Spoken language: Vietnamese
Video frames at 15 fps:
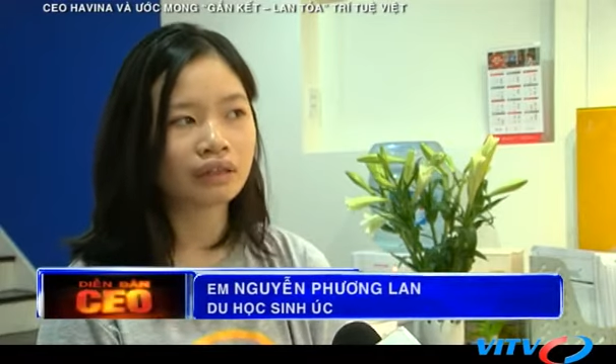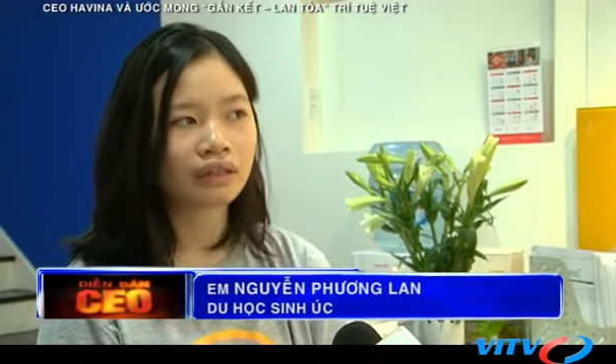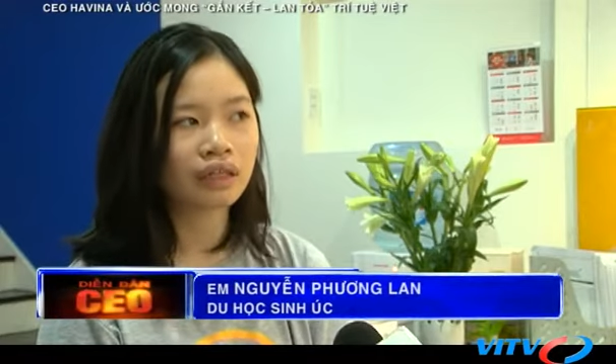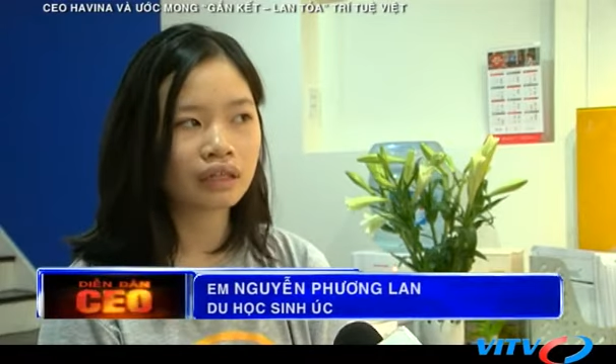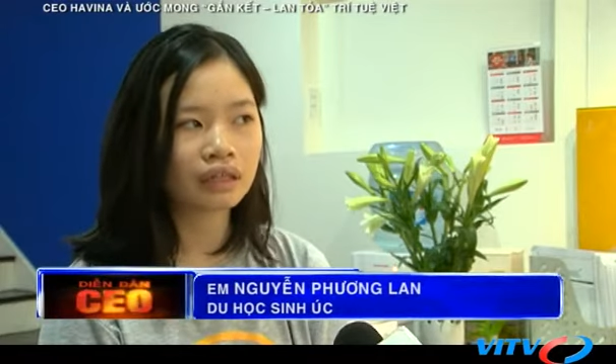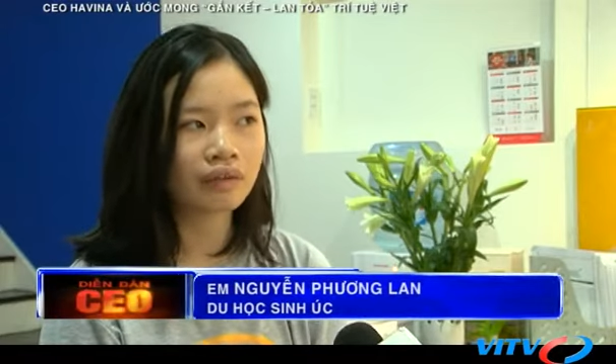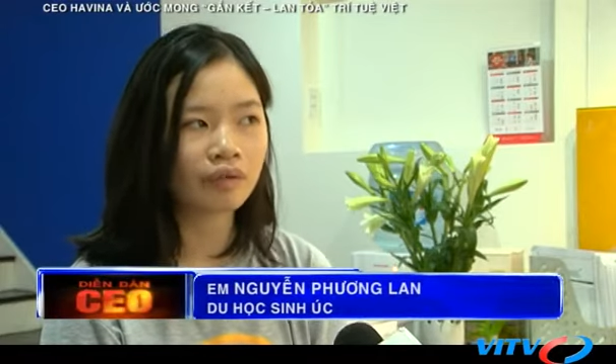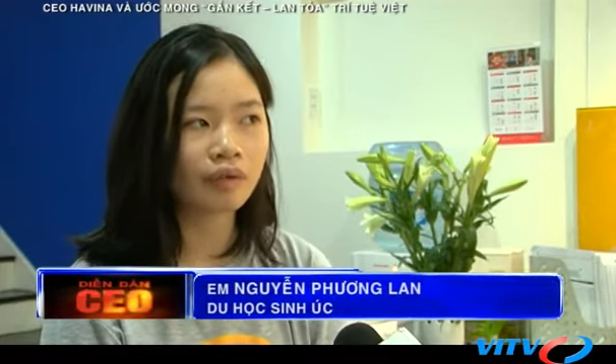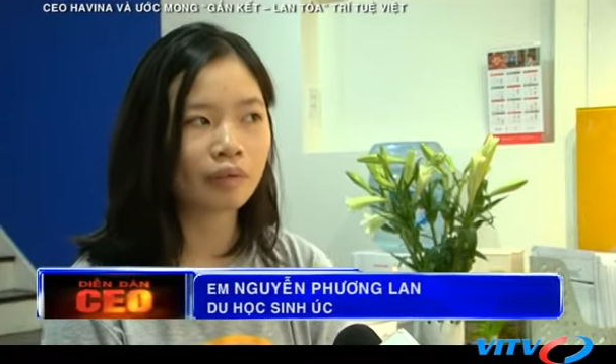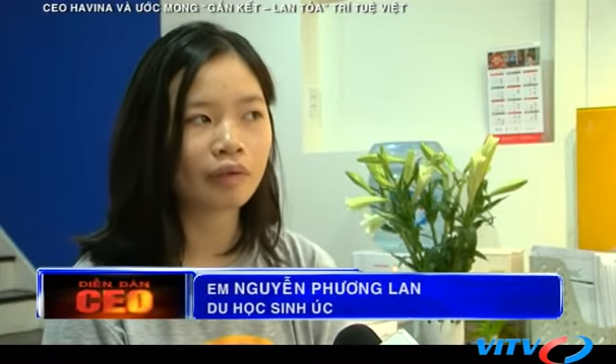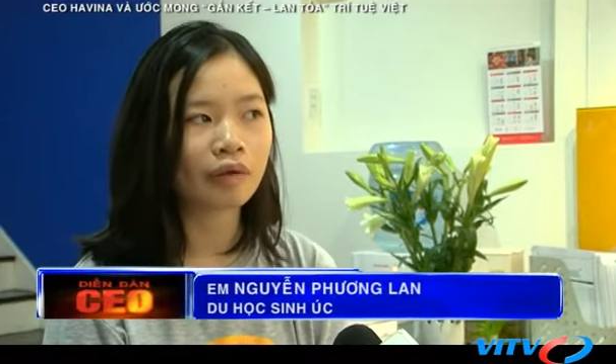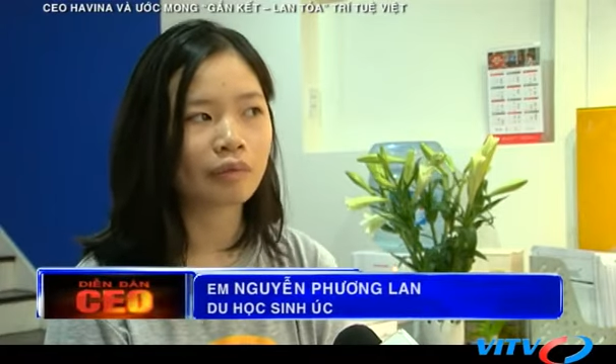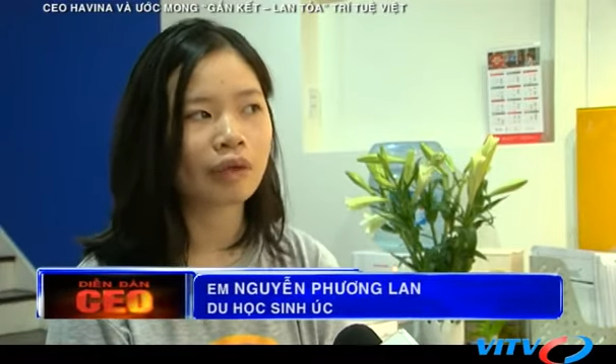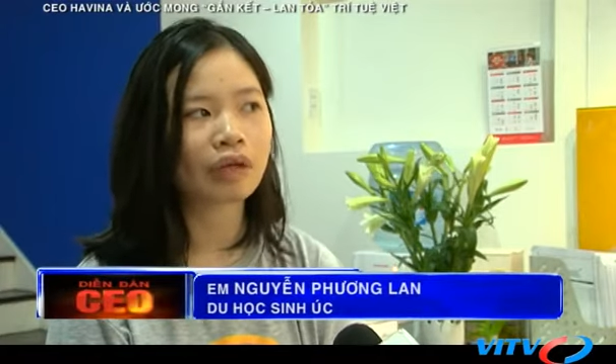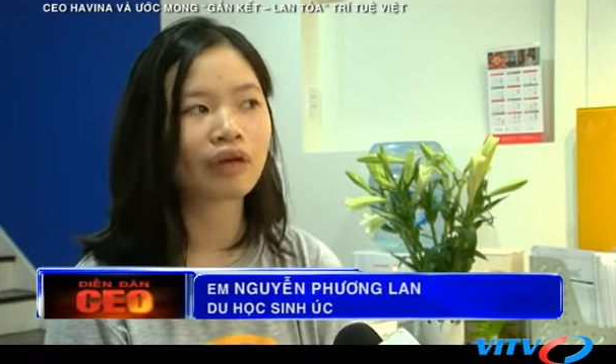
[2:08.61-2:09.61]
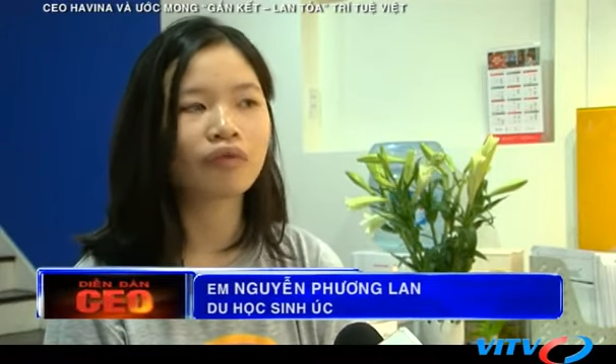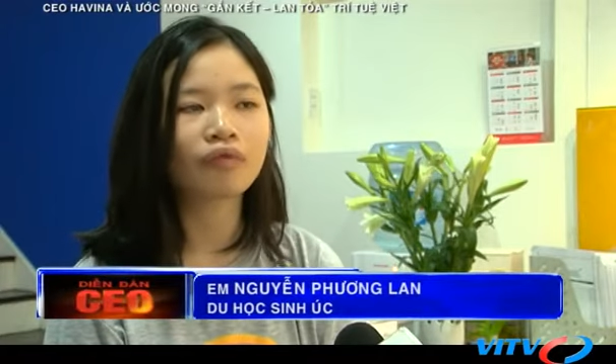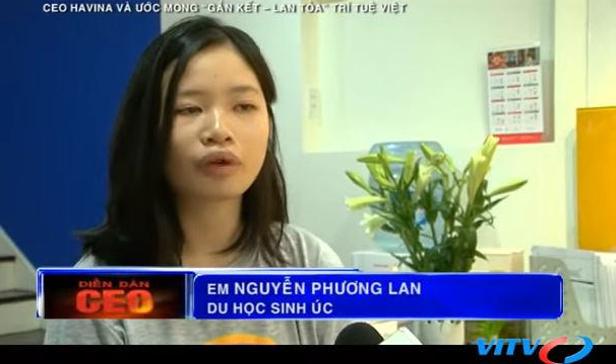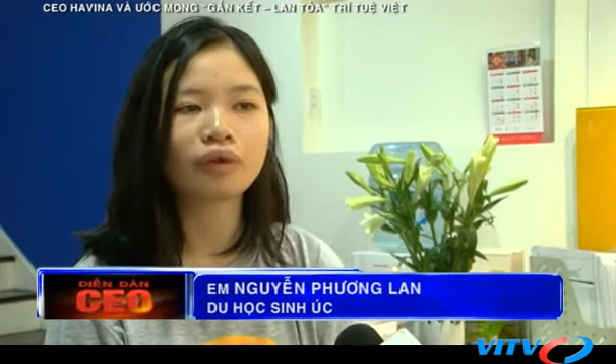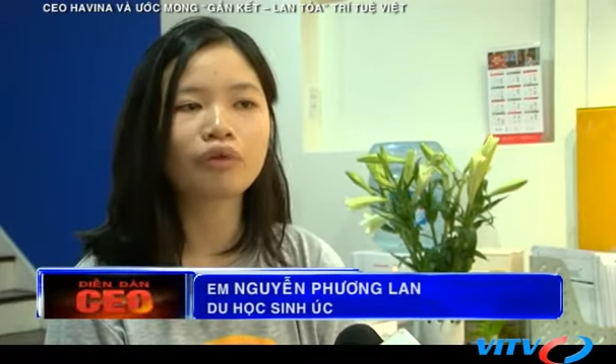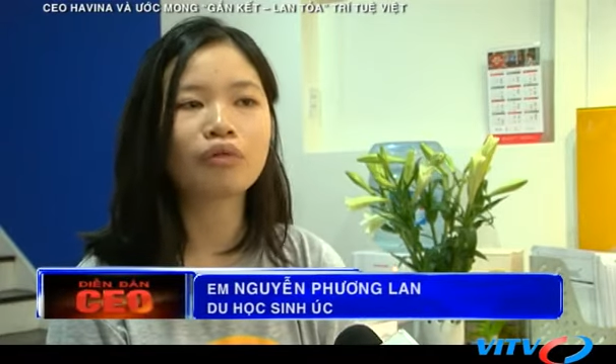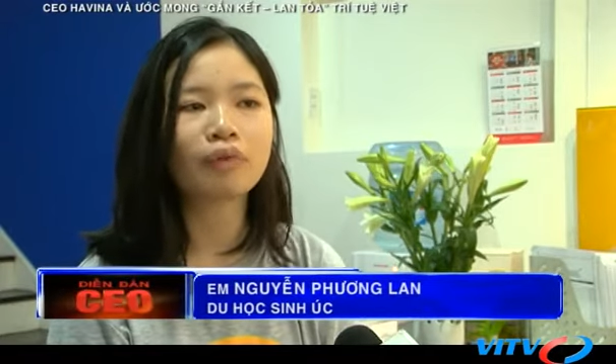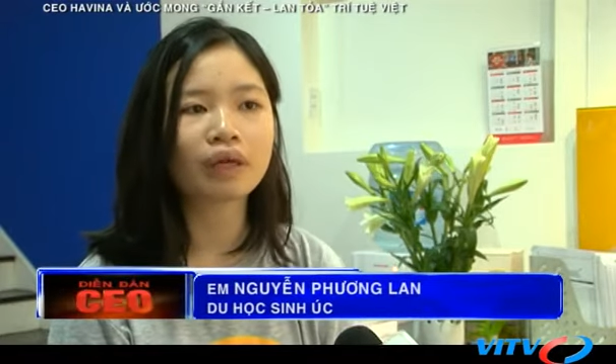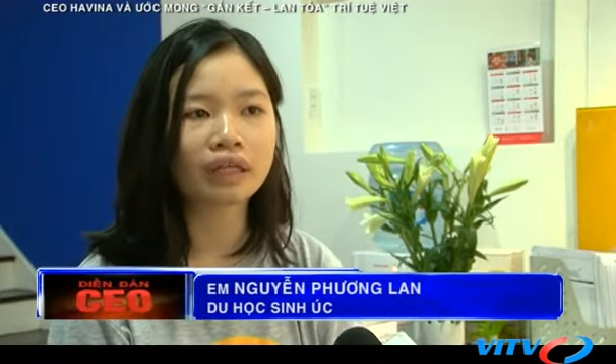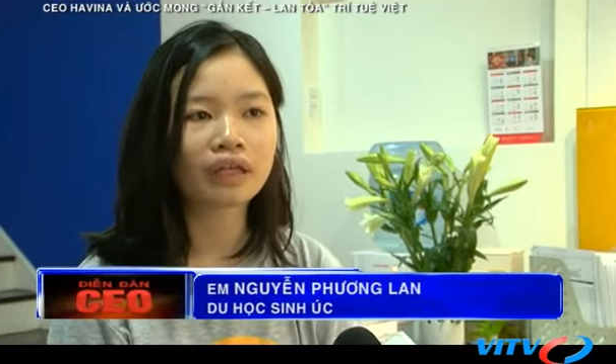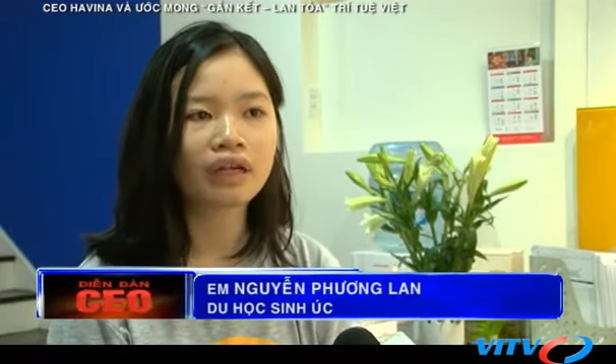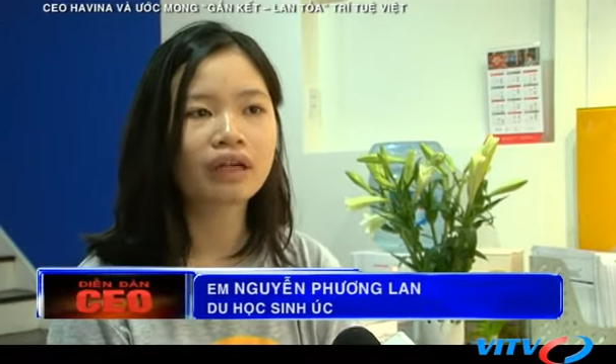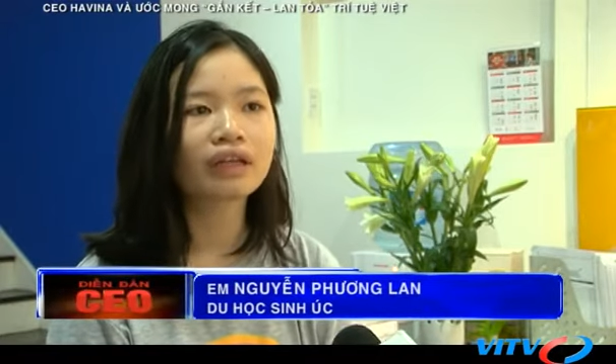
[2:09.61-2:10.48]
tinh thần, về mặt học vấn của mình.